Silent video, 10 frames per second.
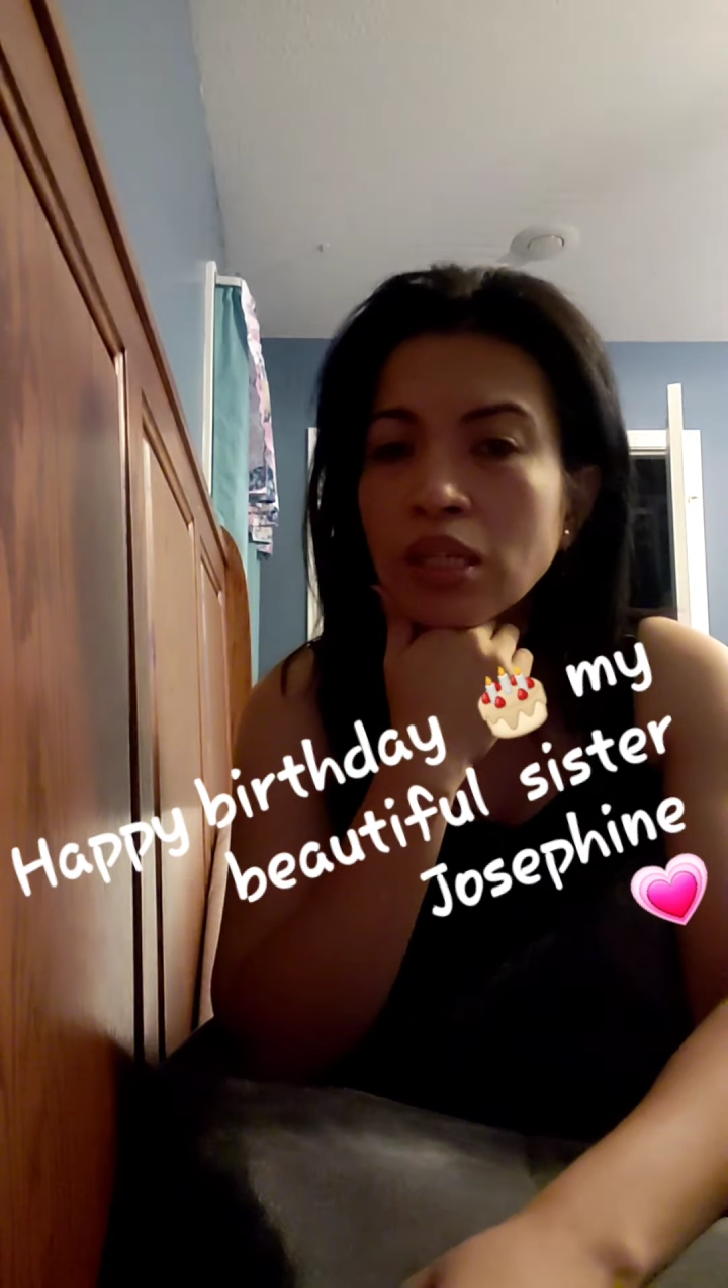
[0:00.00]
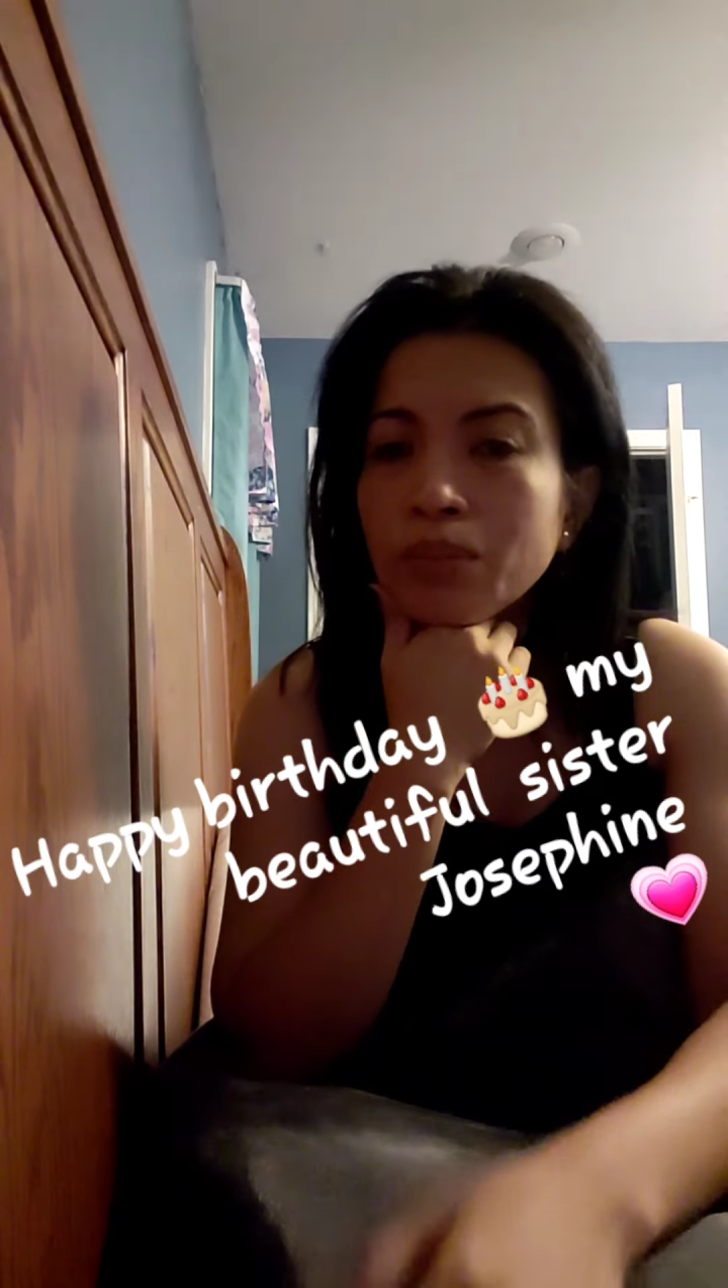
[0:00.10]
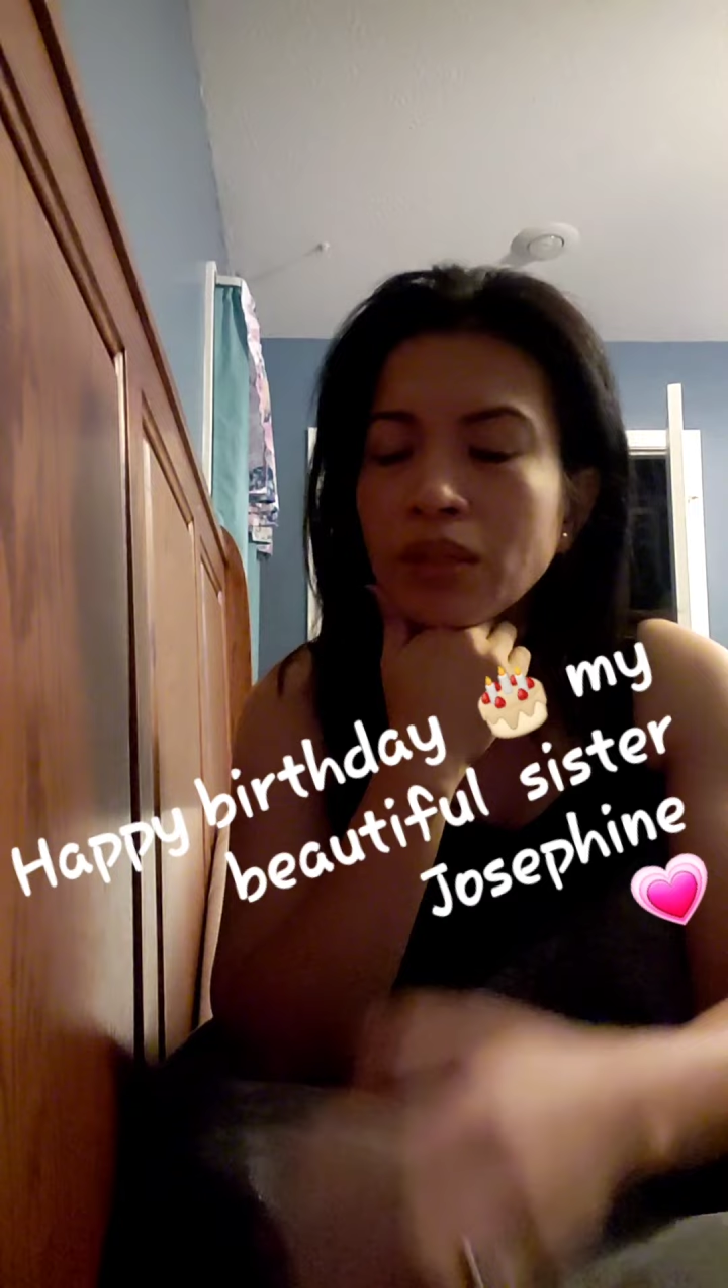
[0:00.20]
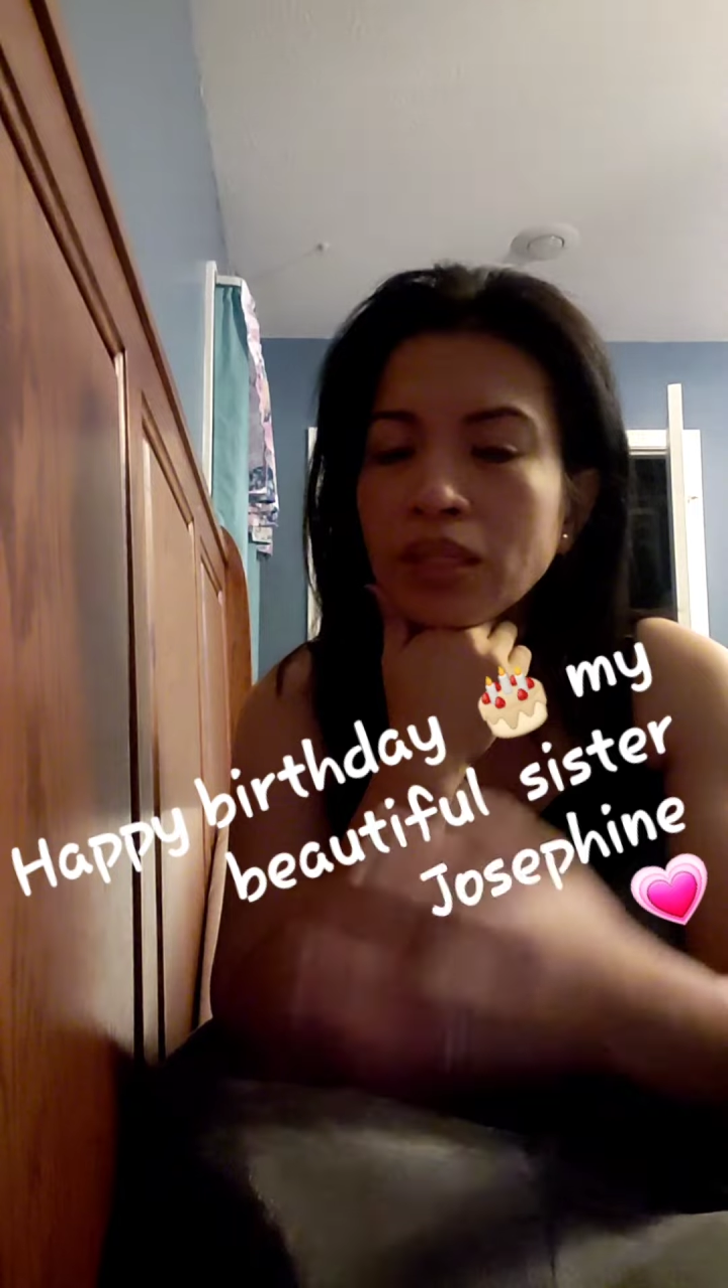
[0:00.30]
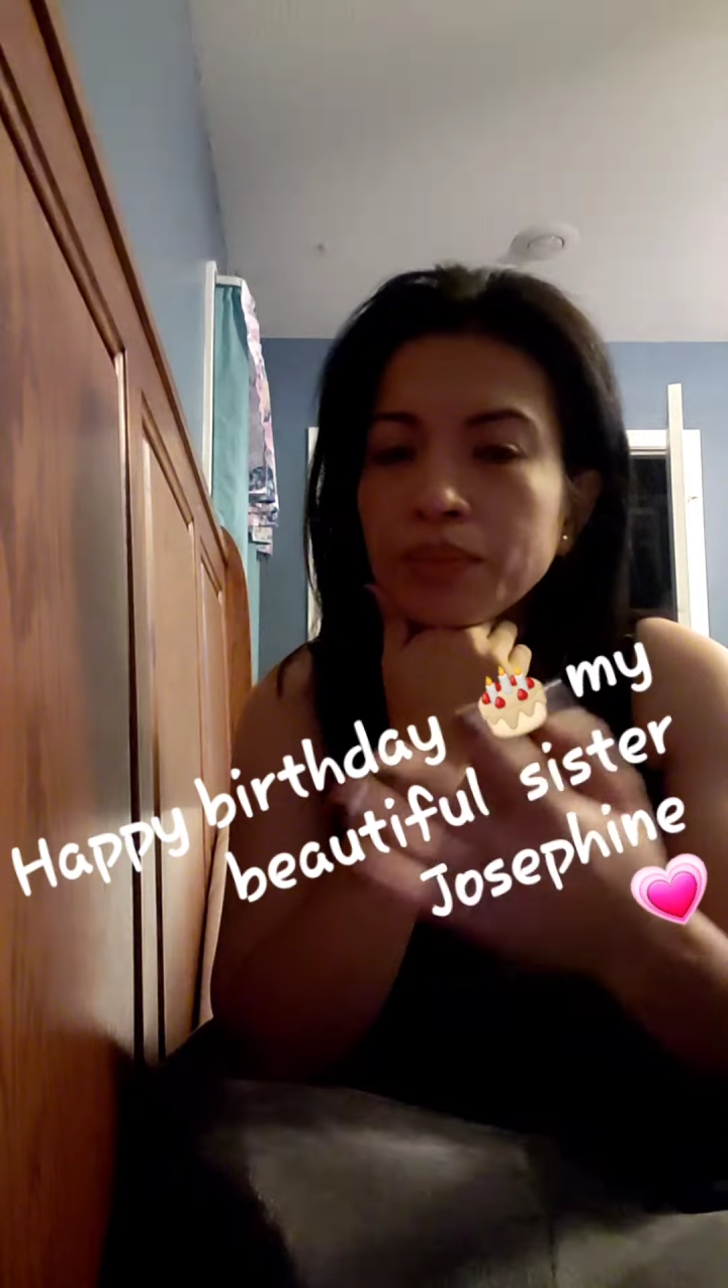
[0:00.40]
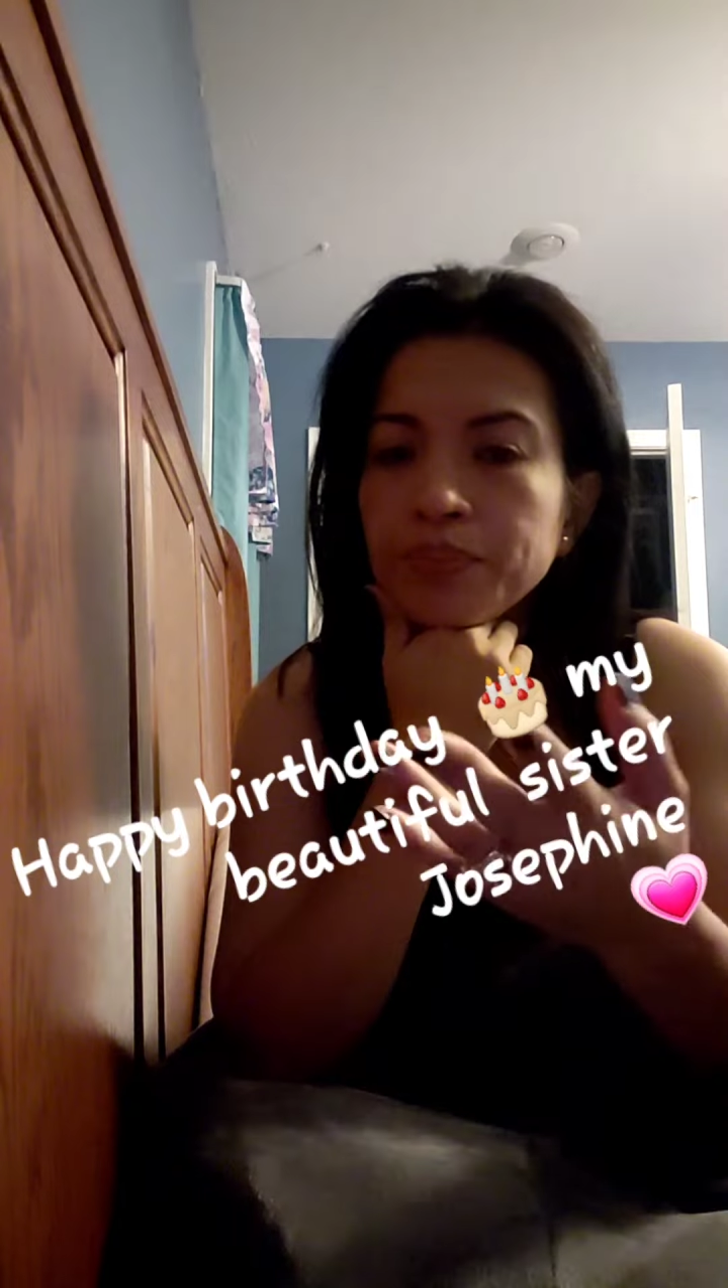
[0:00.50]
karba